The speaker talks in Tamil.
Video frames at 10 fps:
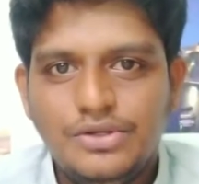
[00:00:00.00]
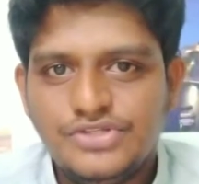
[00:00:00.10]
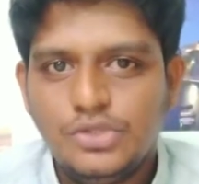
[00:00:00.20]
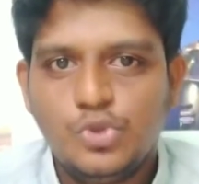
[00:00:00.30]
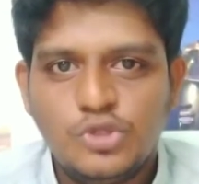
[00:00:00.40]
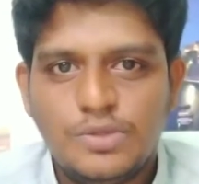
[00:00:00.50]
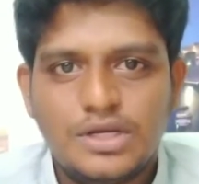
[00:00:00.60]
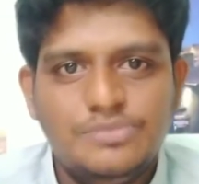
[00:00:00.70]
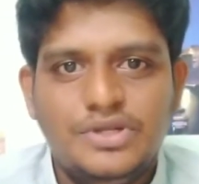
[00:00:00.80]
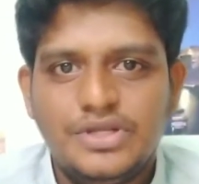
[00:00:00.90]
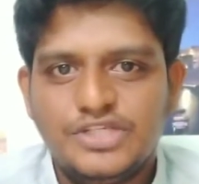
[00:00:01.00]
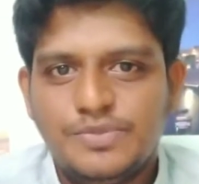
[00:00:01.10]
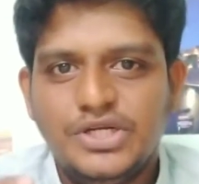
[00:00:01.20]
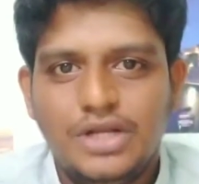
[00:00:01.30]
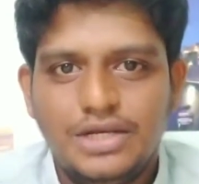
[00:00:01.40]
லாங்குவேஜ்லையும் கொடுத்து பார்க்குறப்ப தான் அந்த
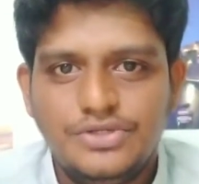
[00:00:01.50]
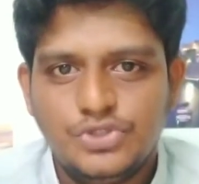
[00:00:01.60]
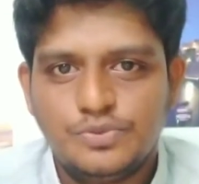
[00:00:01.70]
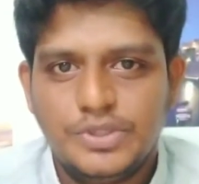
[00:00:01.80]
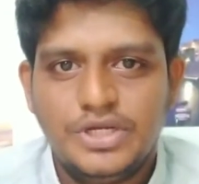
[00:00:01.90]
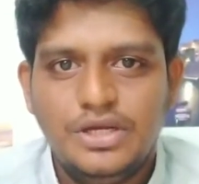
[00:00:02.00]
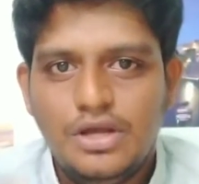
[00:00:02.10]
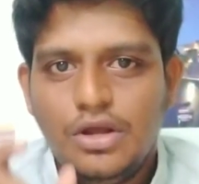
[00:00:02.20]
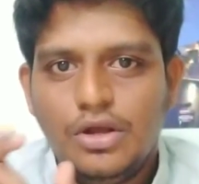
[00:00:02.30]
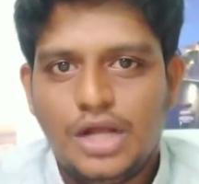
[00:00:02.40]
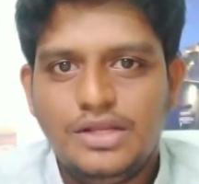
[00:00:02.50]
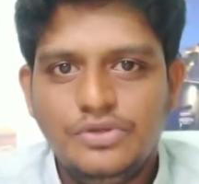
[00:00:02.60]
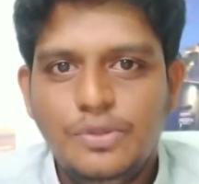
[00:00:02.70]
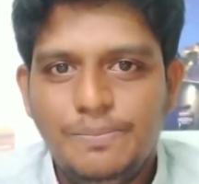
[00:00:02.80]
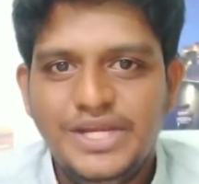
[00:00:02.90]
எஸ்பிரண்டோ லாங்குவேஜ் சூஸ் பண்ணேன் அதில்
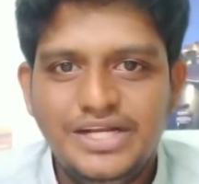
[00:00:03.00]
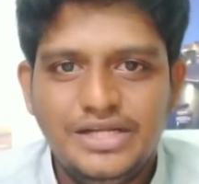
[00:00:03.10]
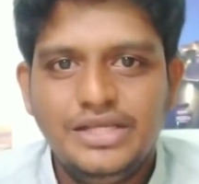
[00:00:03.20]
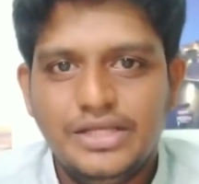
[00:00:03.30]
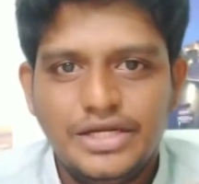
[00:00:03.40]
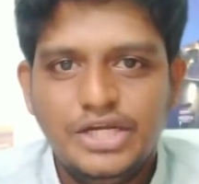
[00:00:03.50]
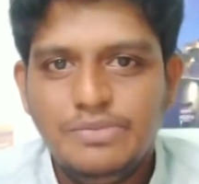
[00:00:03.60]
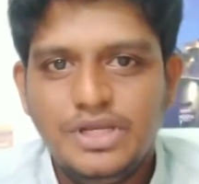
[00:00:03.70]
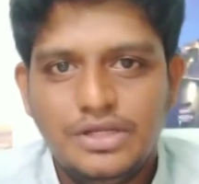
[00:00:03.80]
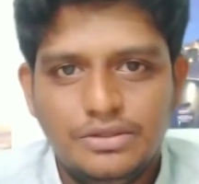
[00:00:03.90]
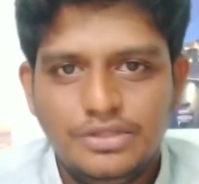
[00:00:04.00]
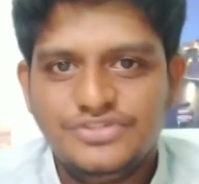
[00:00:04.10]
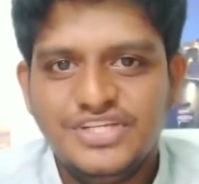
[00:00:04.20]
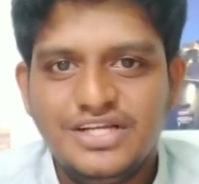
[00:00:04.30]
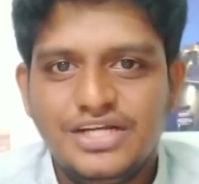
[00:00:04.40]
வந்து பிடி ரெண்டுமே
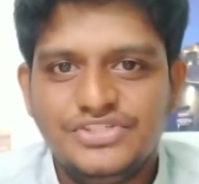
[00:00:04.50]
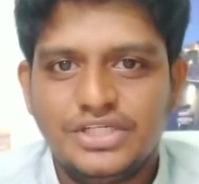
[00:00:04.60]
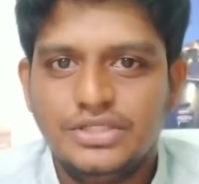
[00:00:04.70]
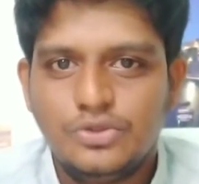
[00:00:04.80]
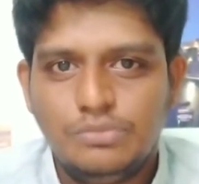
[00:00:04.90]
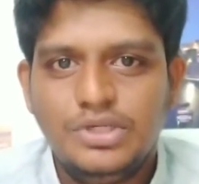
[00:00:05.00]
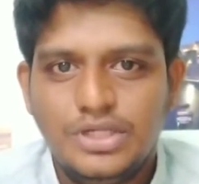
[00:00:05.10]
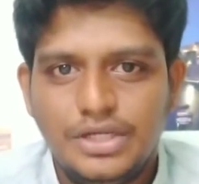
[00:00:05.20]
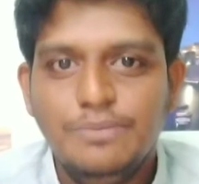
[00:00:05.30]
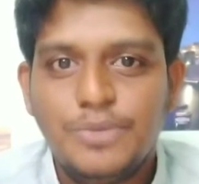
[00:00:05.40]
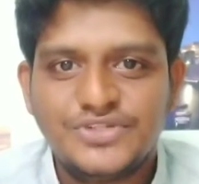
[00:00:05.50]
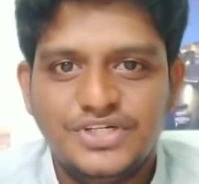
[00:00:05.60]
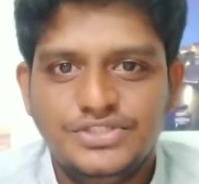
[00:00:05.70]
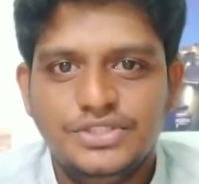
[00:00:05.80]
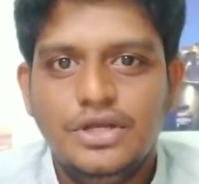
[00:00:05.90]
சிங்க் ஆனிச்சு எனக்கு ரொம்ப இம்ப்ரெஸ்
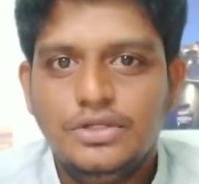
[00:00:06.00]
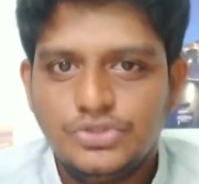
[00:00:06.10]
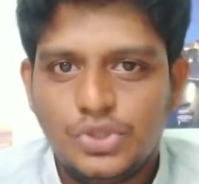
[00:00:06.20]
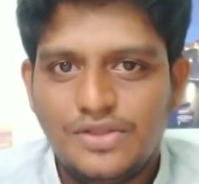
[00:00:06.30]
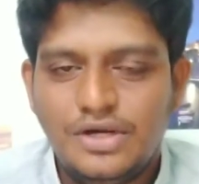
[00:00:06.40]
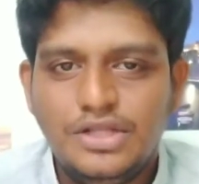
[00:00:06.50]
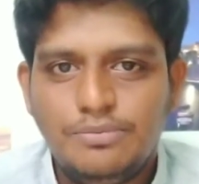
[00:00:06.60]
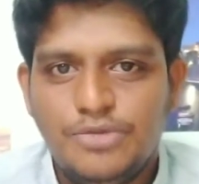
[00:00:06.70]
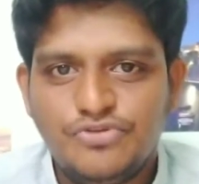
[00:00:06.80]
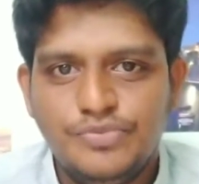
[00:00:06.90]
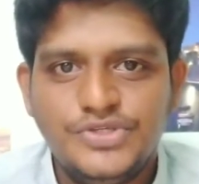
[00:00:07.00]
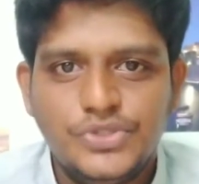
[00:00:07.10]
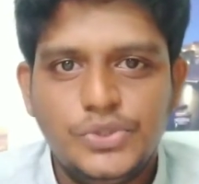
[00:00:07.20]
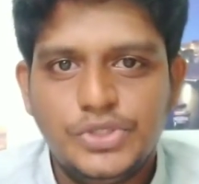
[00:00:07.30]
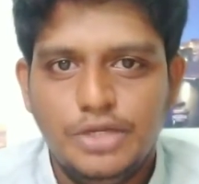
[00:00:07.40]
ஆனிச்சு ஸோ அதனால தான் பஃப்
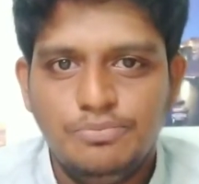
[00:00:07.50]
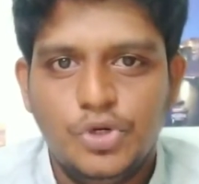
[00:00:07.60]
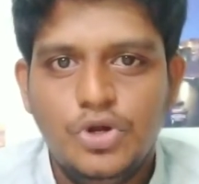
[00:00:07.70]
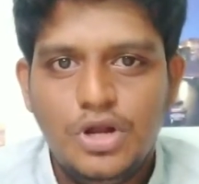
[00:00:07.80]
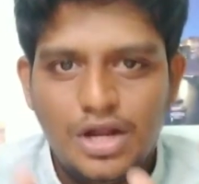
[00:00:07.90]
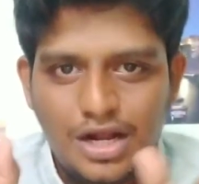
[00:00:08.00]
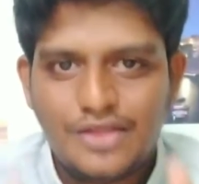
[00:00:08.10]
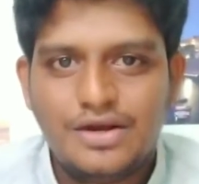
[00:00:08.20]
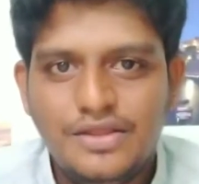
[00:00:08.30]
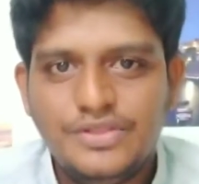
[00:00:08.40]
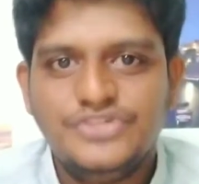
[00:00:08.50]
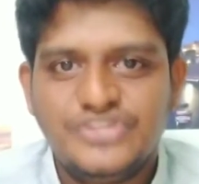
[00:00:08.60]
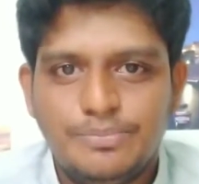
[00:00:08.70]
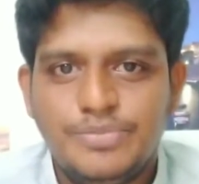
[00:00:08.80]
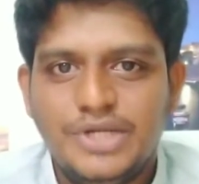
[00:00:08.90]
மைசோ டெம்போ அதனால தான் இந்த
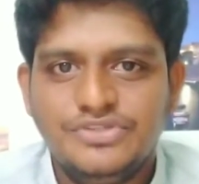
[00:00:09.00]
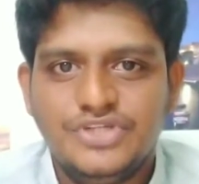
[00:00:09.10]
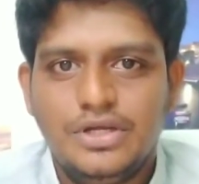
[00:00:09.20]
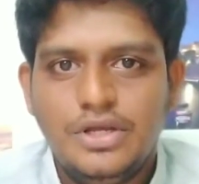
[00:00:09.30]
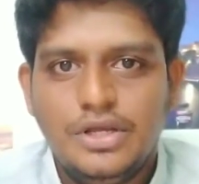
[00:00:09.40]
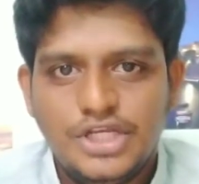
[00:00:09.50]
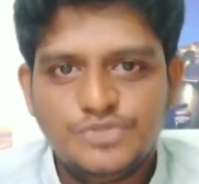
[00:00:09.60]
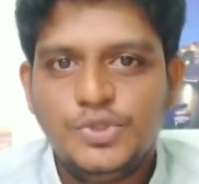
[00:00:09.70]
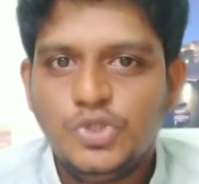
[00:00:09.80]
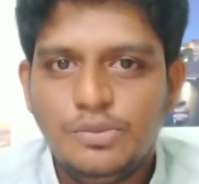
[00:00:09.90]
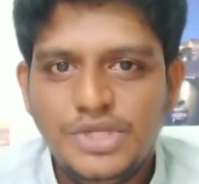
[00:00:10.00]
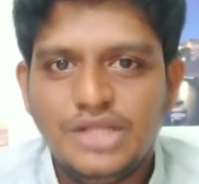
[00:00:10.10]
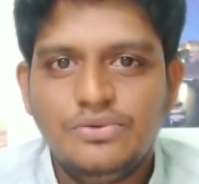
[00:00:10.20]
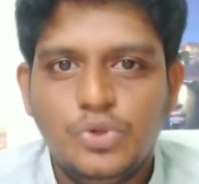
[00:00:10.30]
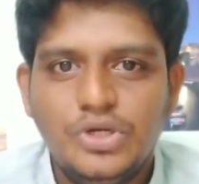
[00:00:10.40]
பேர் வச்சேன் எஸ்பிரண்டோ
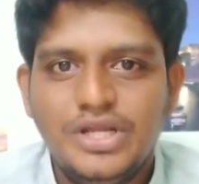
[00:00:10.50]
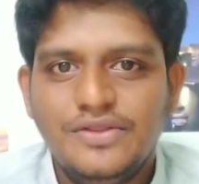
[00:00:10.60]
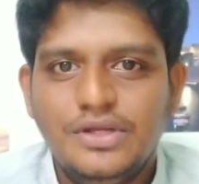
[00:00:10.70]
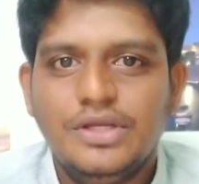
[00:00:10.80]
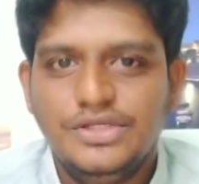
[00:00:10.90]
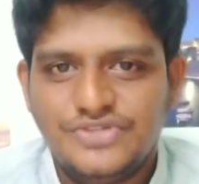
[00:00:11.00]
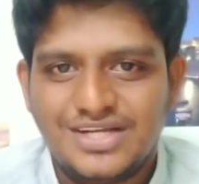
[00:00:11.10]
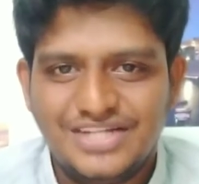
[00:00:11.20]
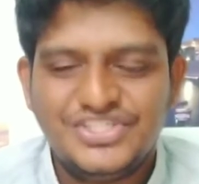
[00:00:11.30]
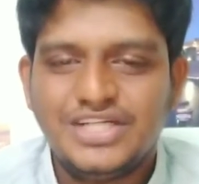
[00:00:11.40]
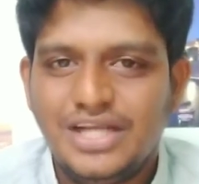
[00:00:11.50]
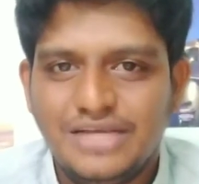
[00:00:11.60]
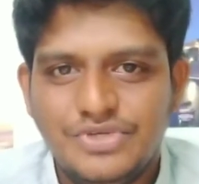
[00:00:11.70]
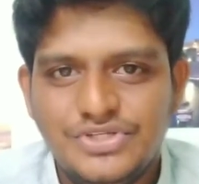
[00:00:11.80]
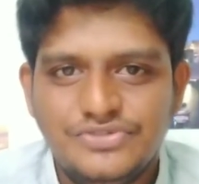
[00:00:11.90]
அப்படிங்கிறது ஒன்றும் கிடையாது இட்ஸ் அ கன்ஸ்ட்ரக்டட்
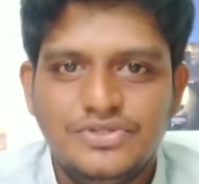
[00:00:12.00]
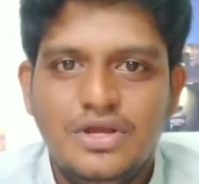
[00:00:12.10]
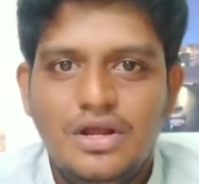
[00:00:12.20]
லாங்குவேஜஸ்